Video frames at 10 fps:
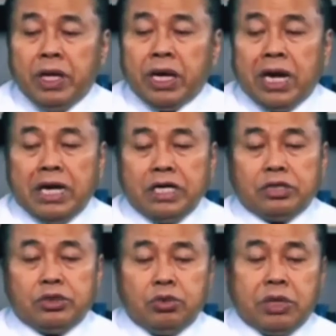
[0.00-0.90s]
karena dia
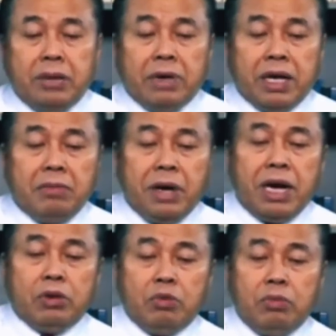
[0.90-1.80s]
suka marah-marah
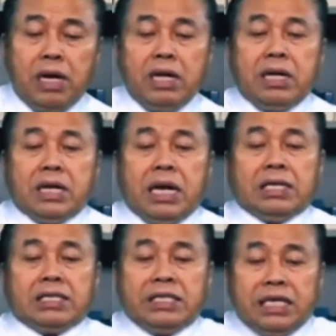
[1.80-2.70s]
di rumah
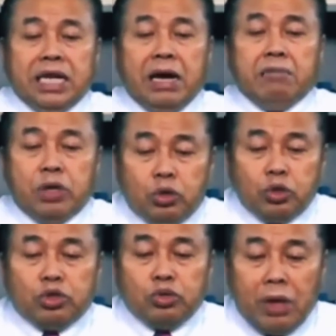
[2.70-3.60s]
dan tidak
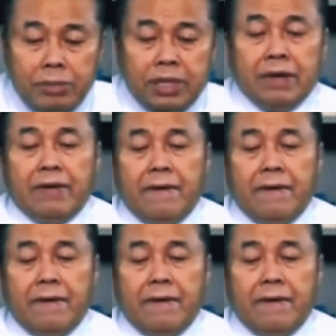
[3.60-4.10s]
menurut suami